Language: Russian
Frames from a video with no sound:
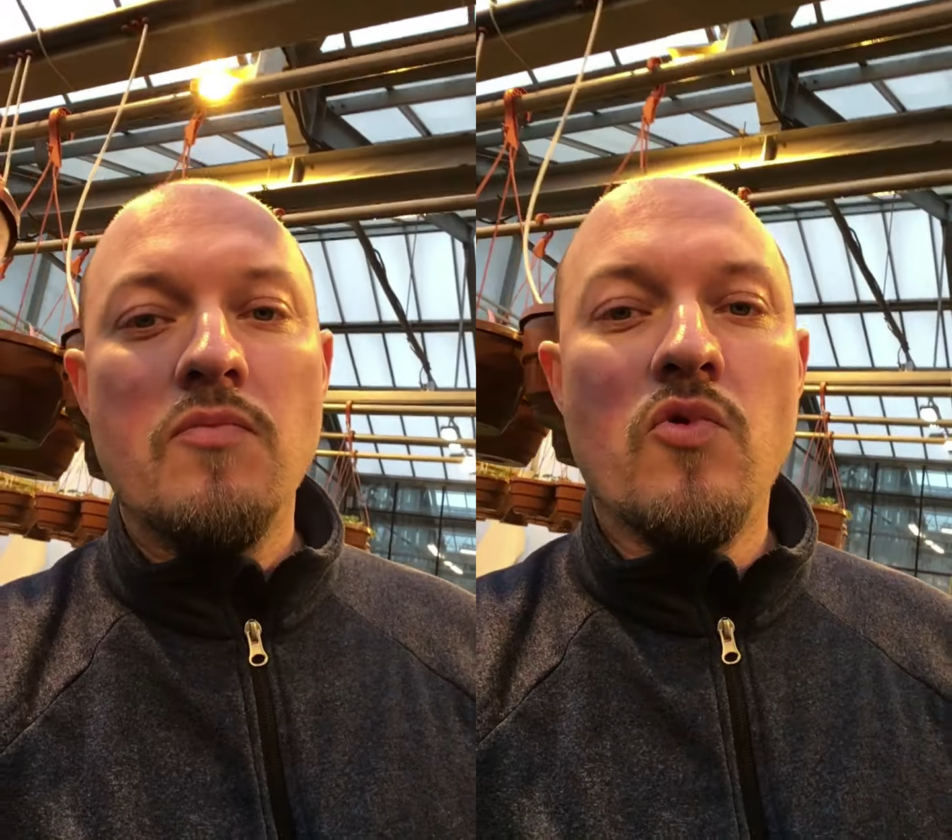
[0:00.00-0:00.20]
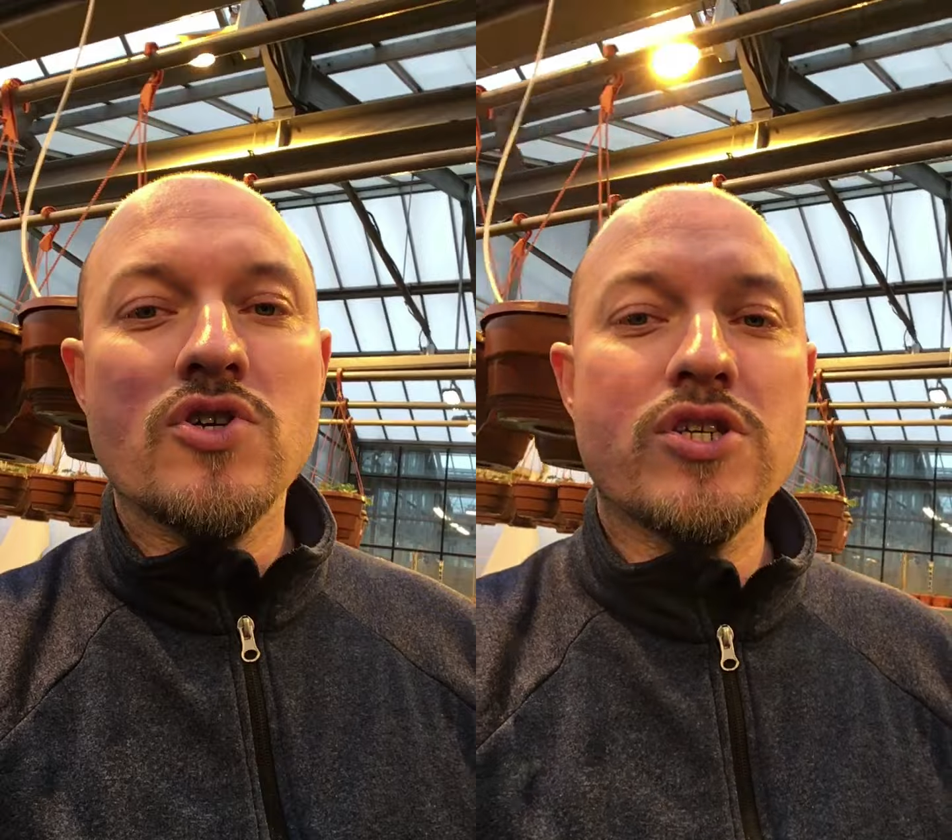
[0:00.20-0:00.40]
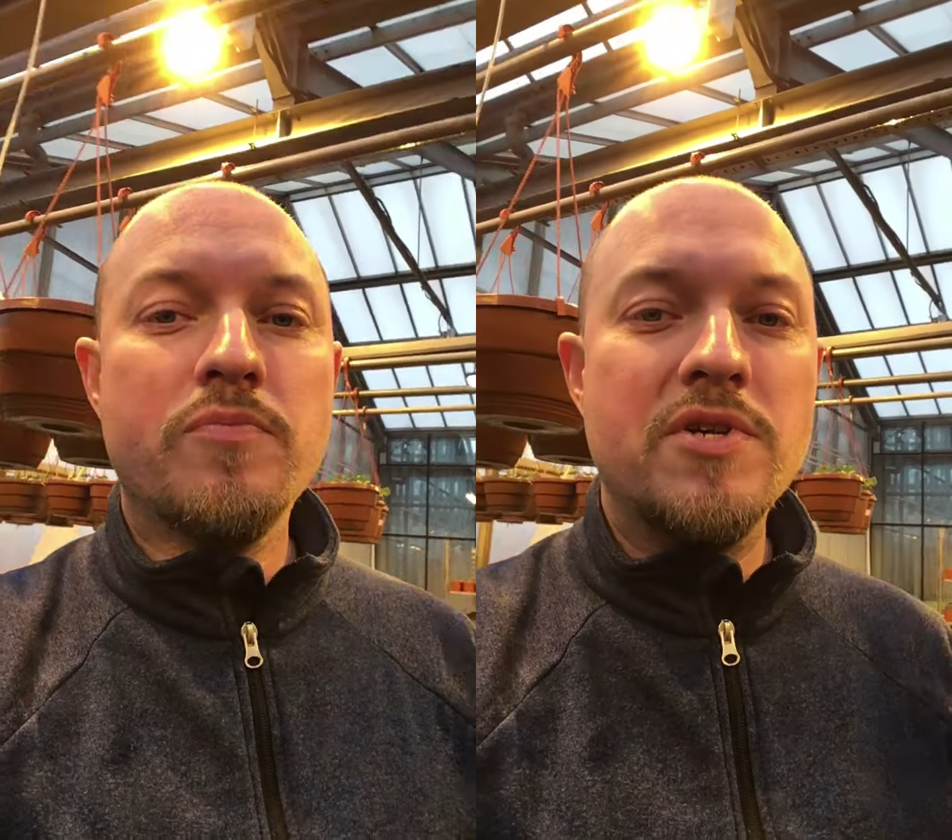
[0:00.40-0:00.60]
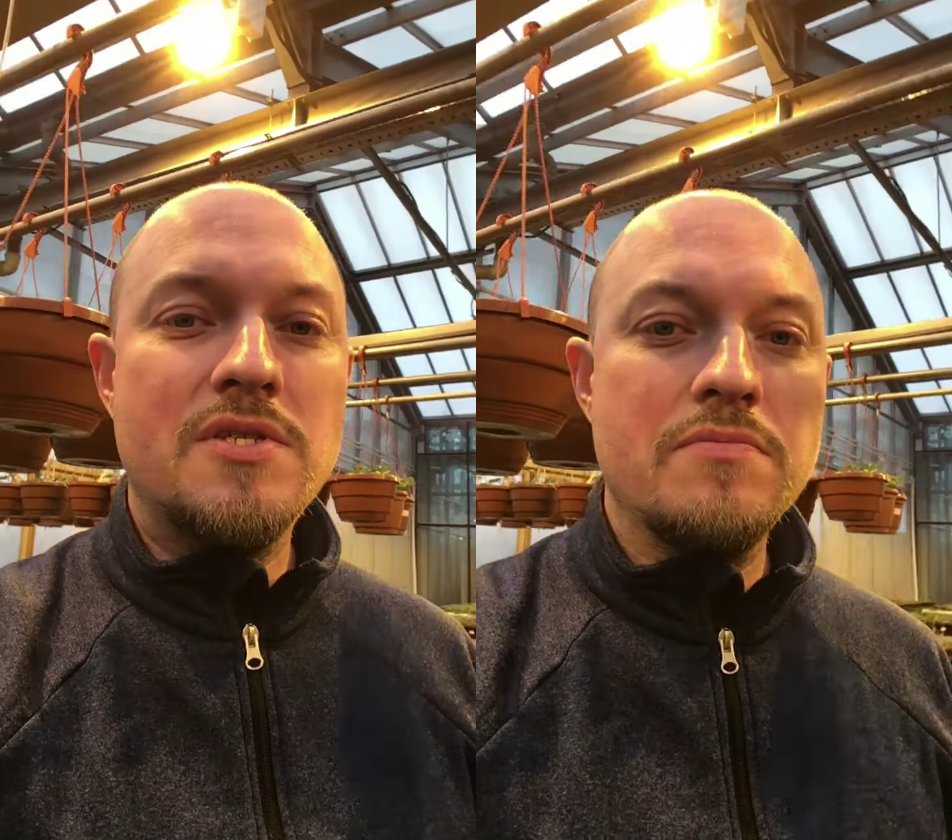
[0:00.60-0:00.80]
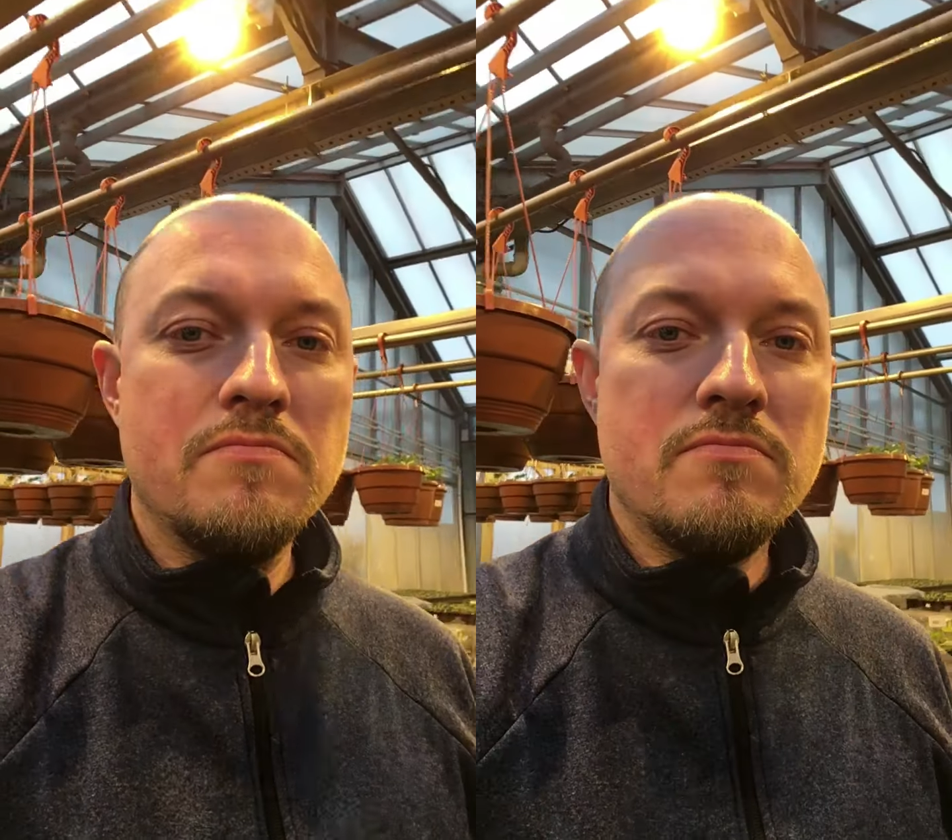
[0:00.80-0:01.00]
Может
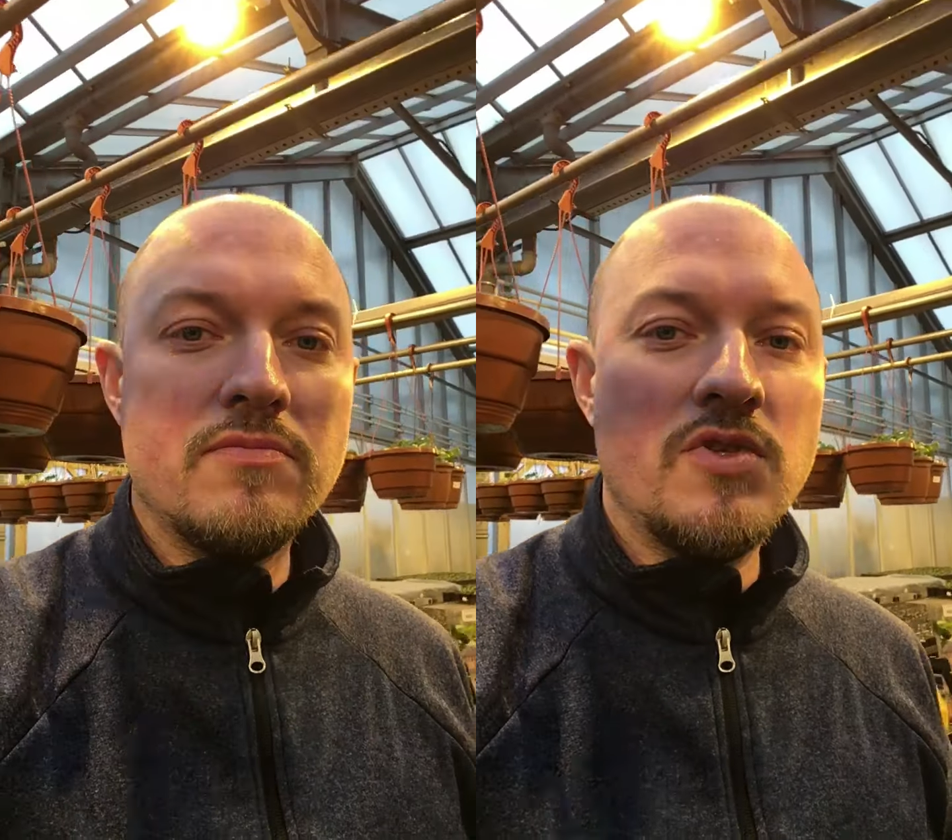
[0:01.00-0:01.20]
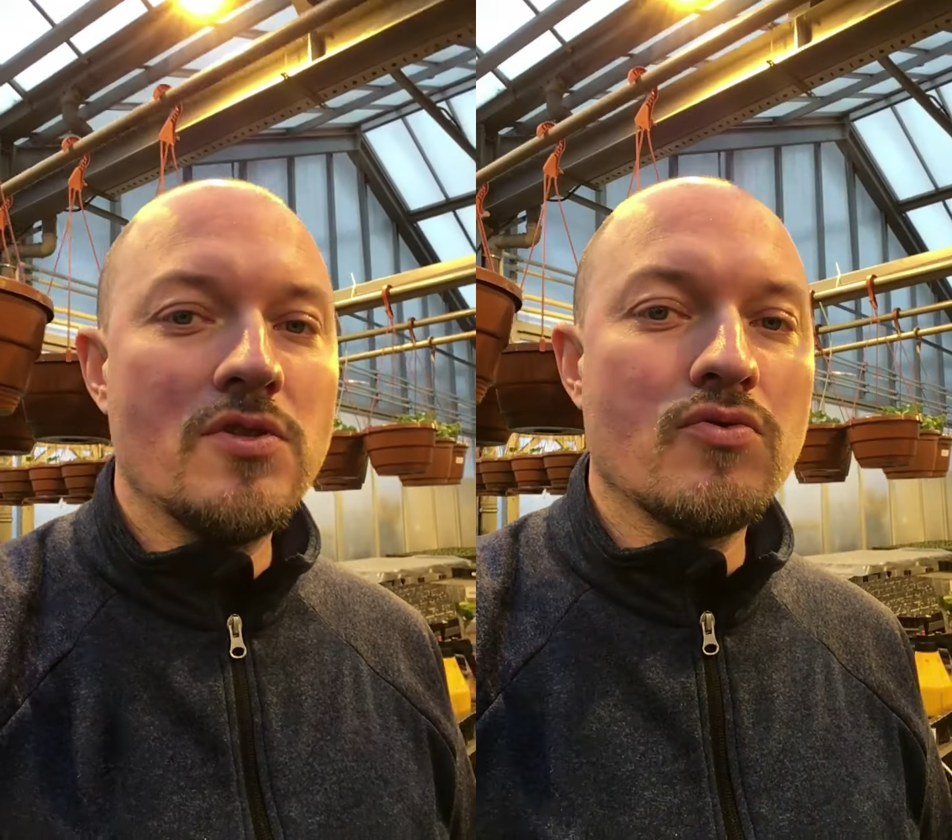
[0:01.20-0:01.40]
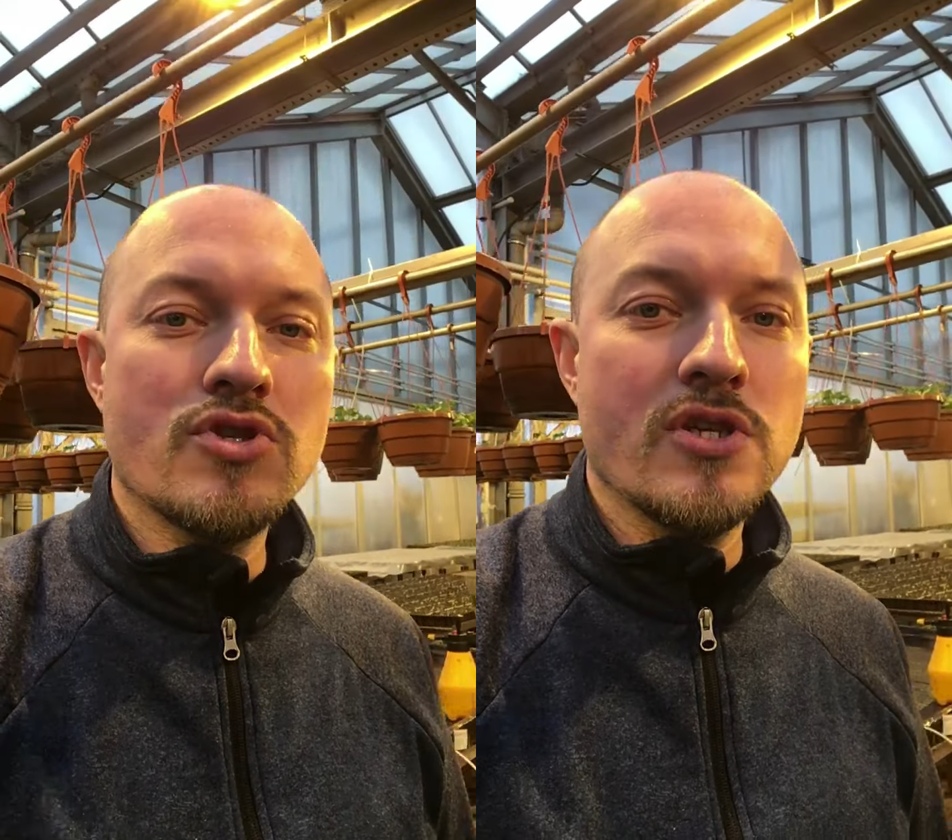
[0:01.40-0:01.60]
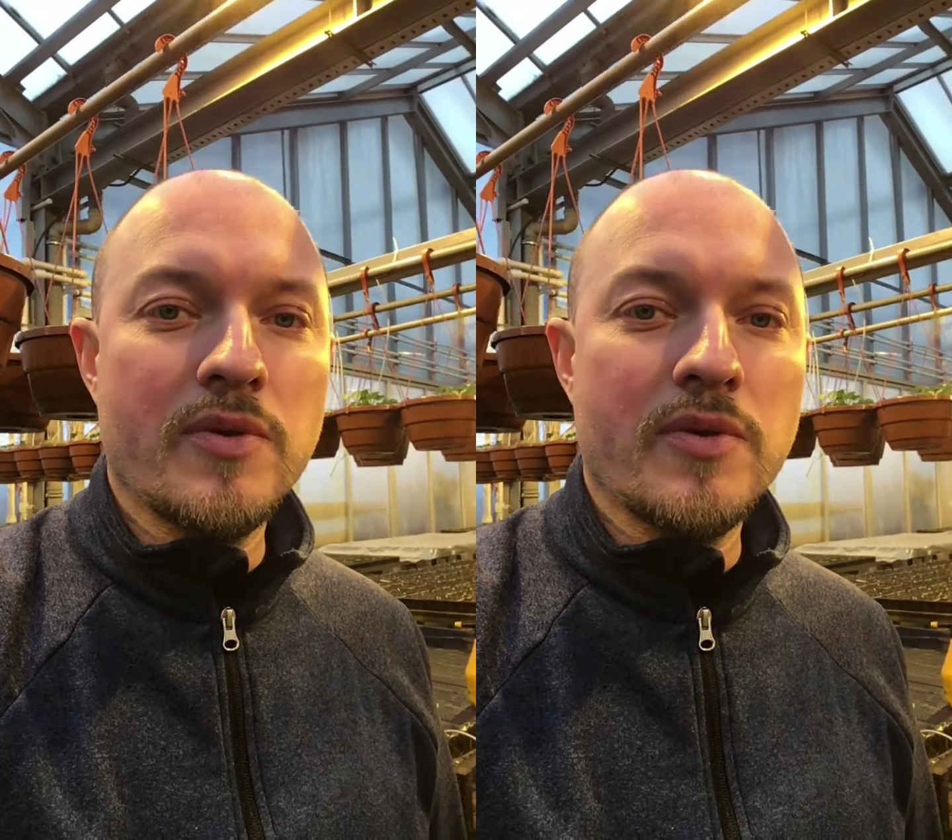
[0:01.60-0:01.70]
быть, не нужно